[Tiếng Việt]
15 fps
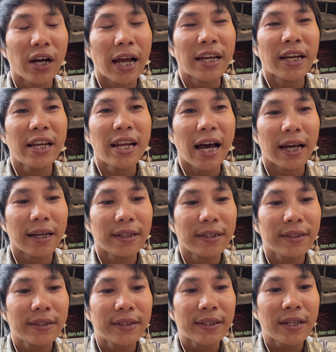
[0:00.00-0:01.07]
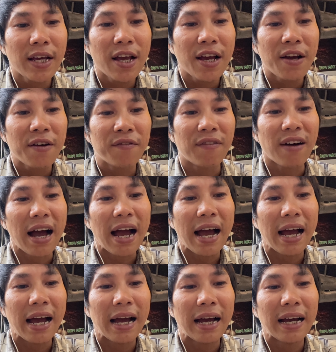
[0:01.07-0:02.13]
hãy nghĩ lại
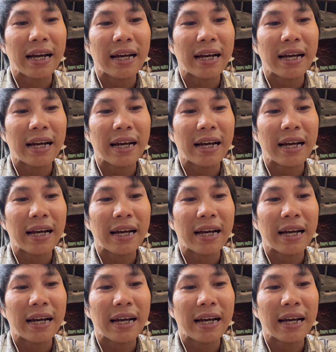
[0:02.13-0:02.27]
và